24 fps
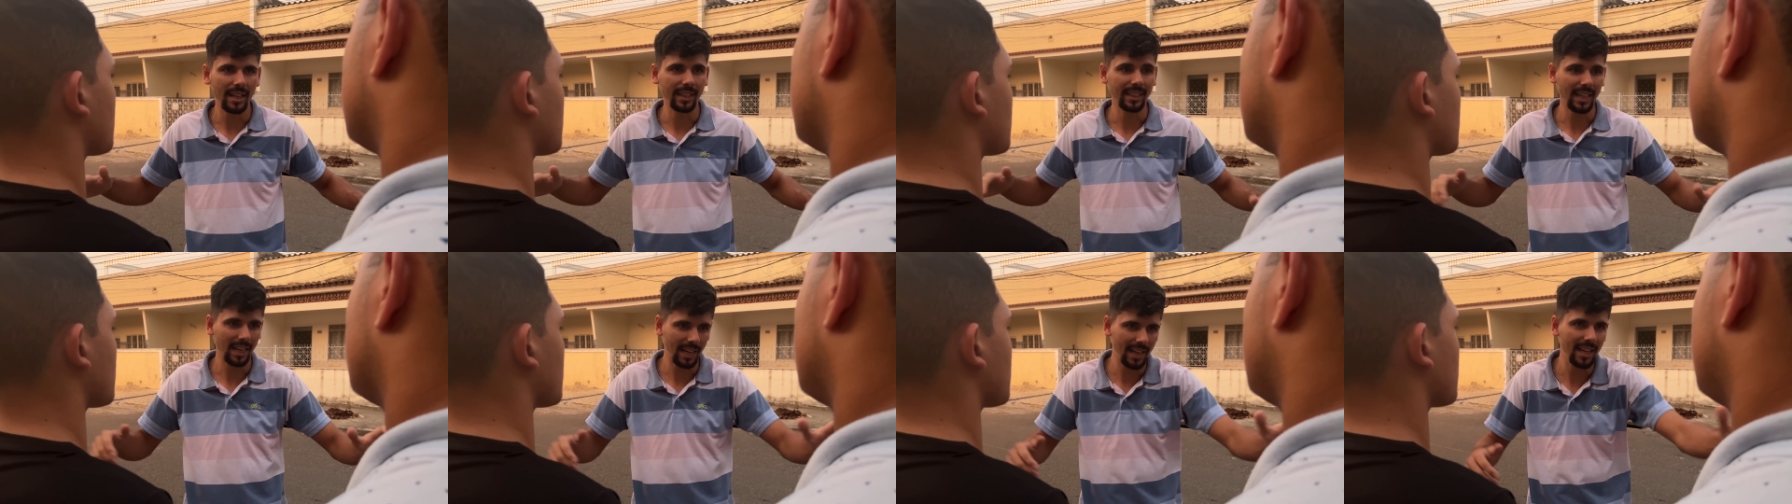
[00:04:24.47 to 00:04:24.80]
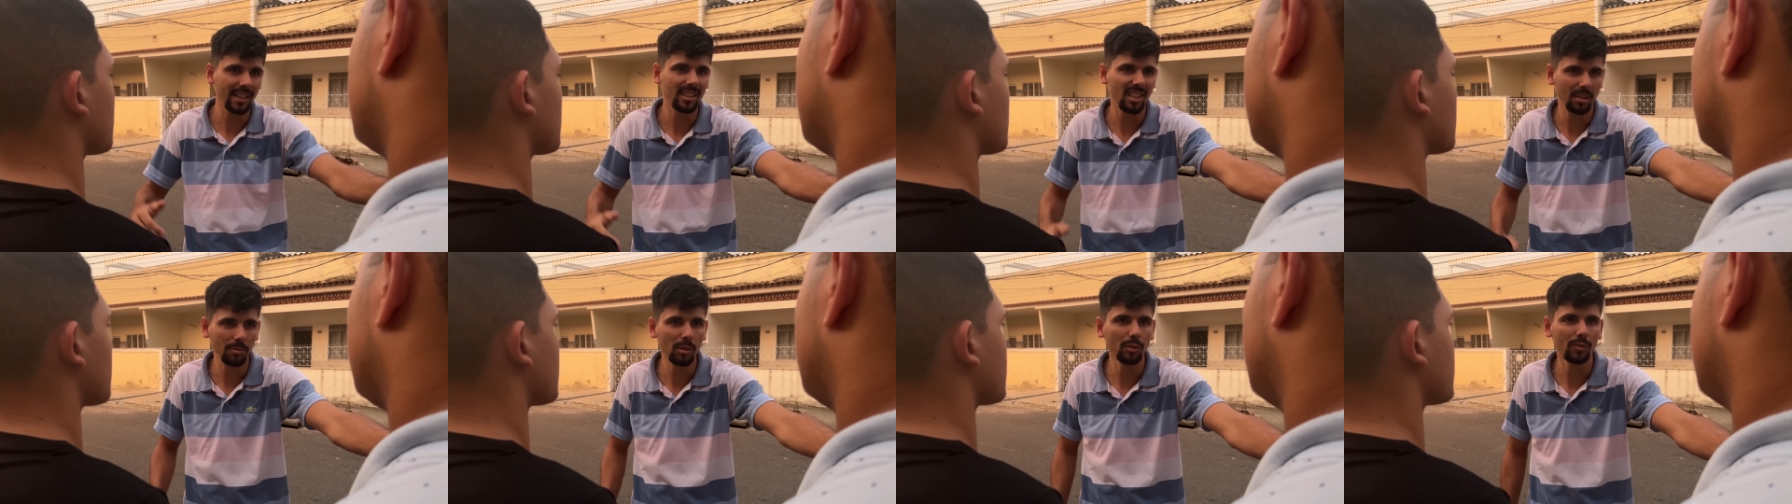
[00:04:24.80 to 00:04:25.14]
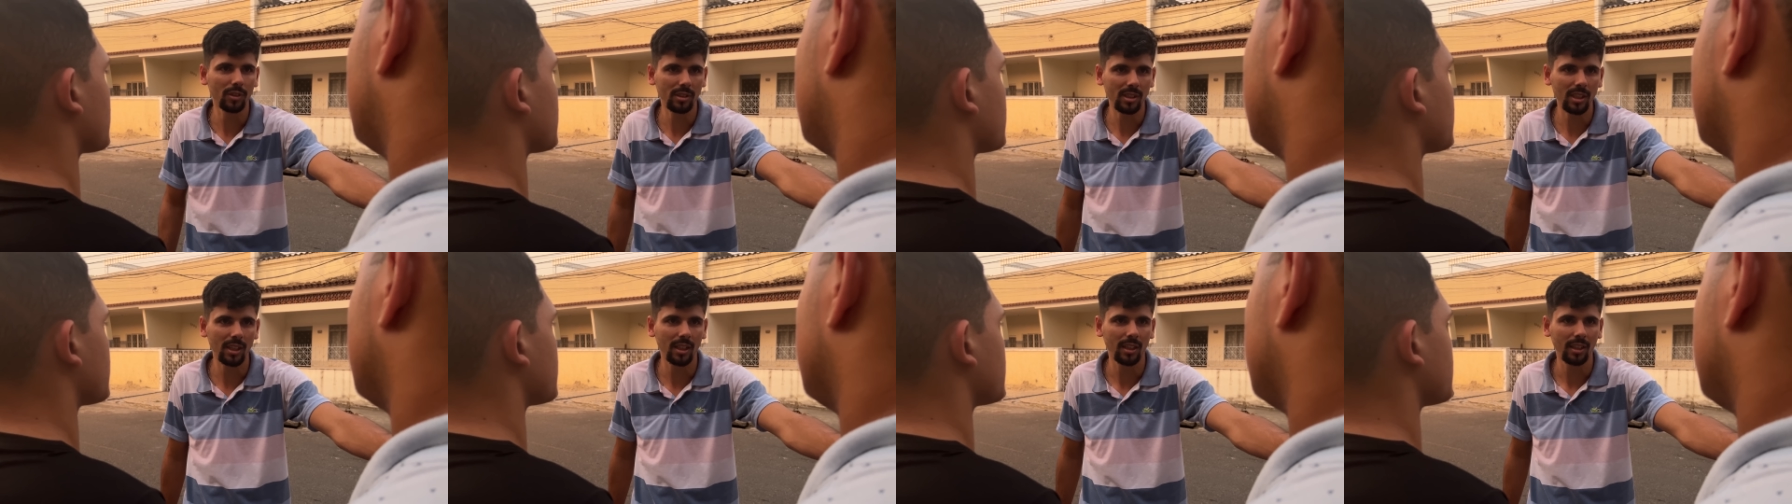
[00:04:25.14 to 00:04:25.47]
Quer ganhar 100 mil
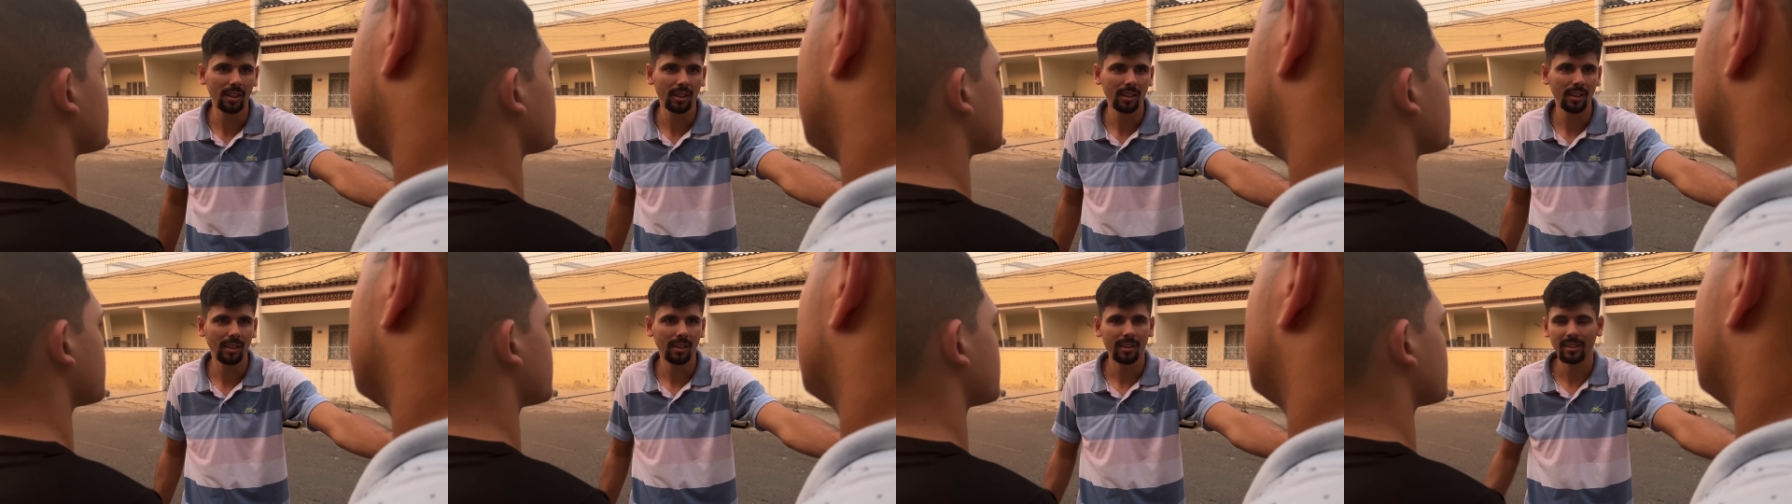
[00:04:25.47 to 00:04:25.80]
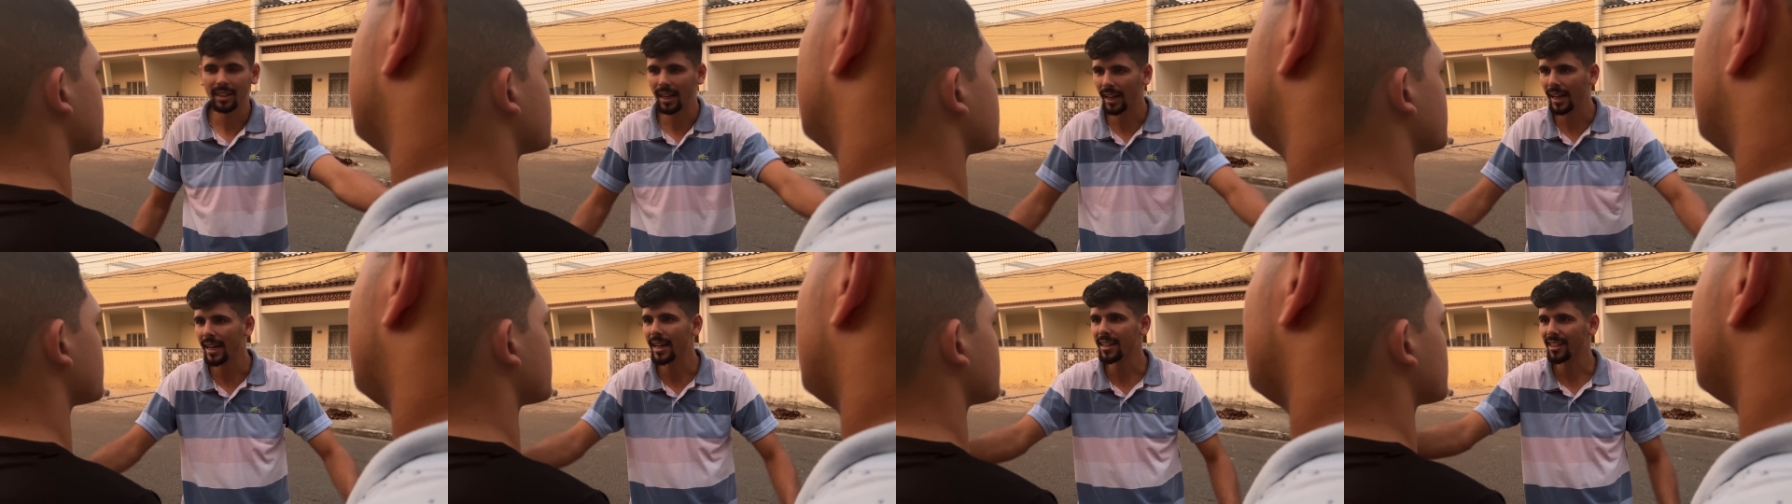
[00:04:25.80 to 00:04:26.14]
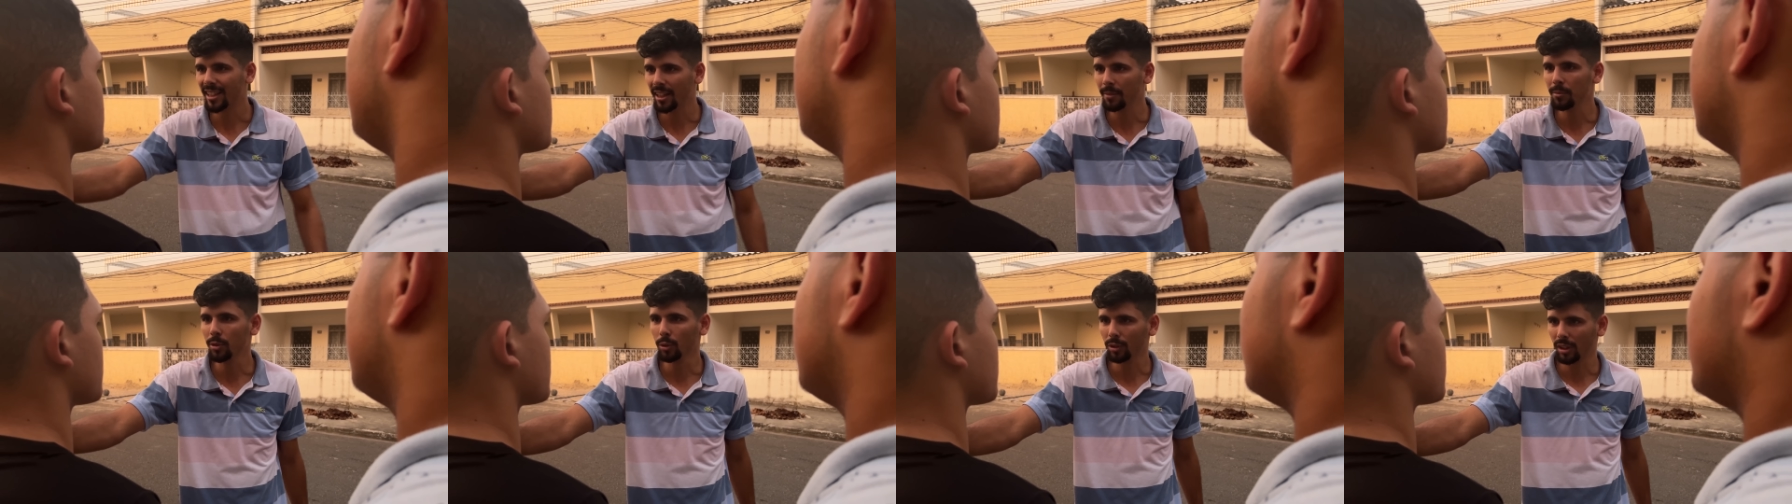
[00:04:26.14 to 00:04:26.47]
você? Quer ganhar 100
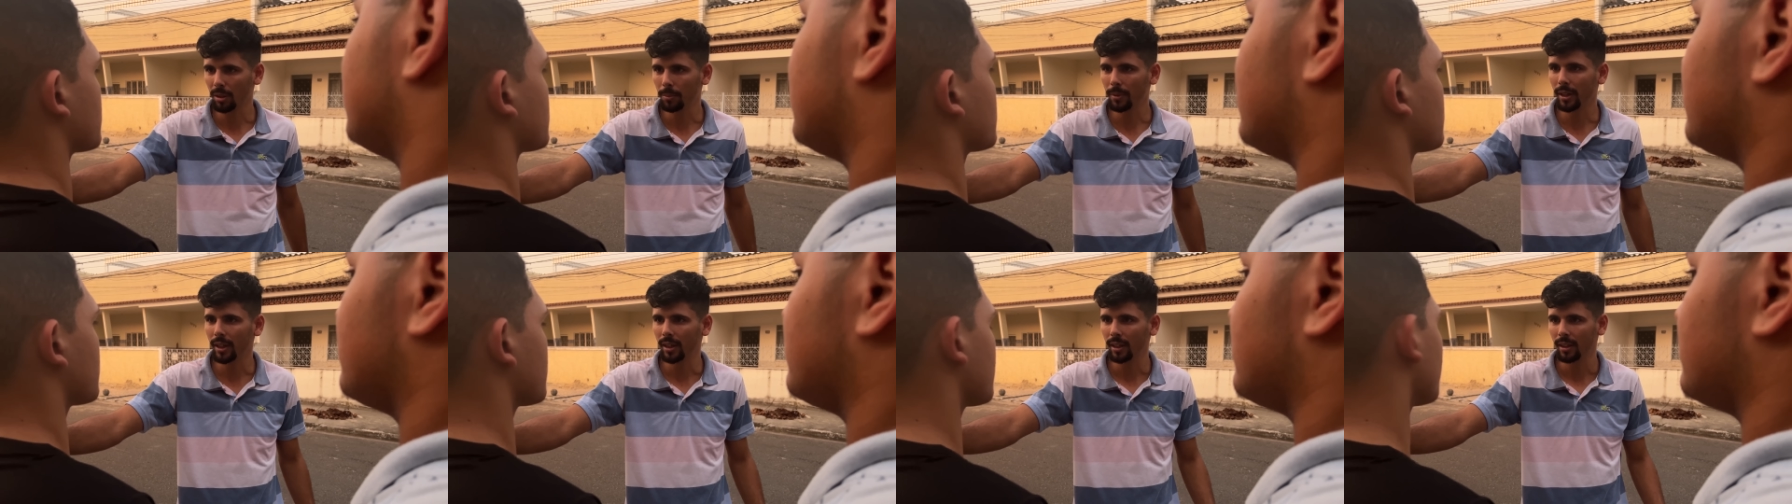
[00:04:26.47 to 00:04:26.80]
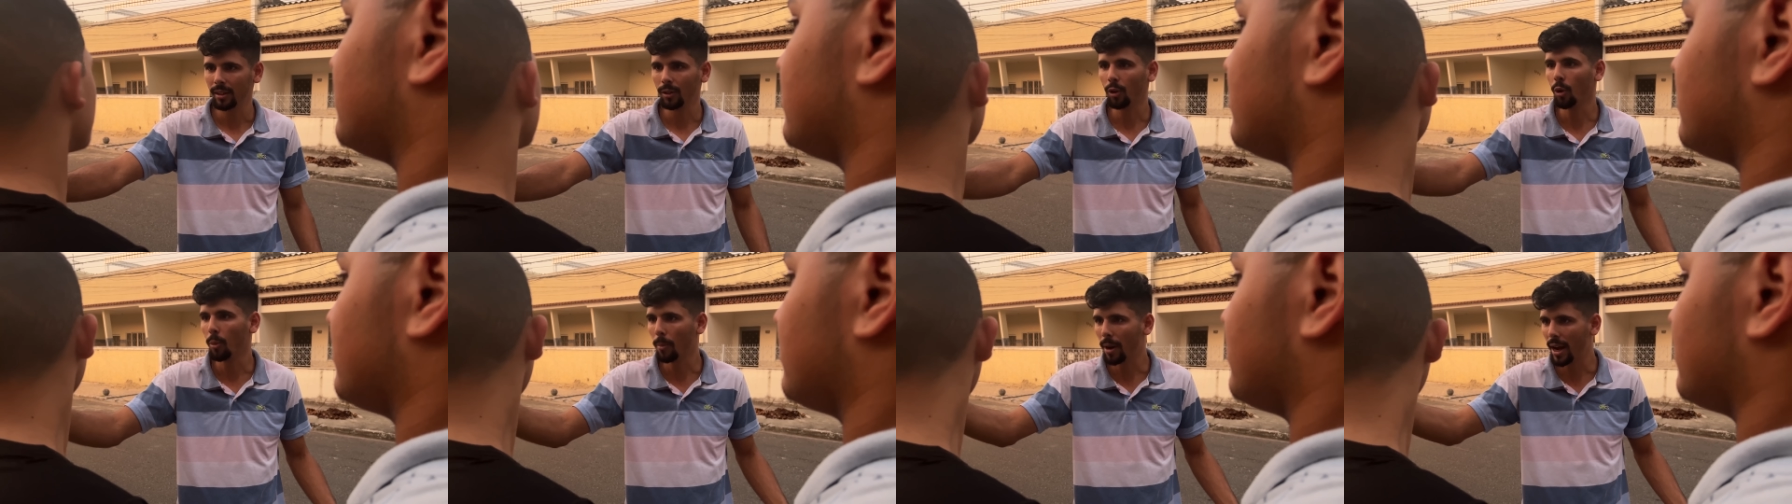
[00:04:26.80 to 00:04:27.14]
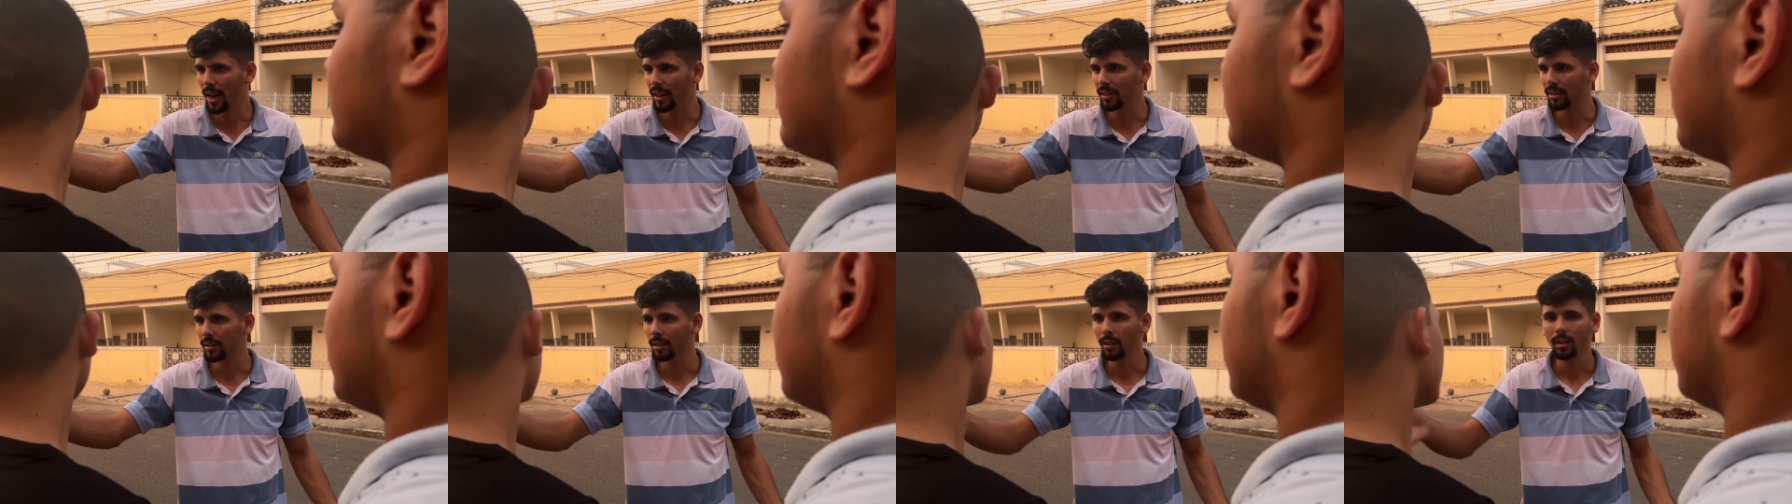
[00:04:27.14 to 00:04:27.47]
mil também? Ou mais?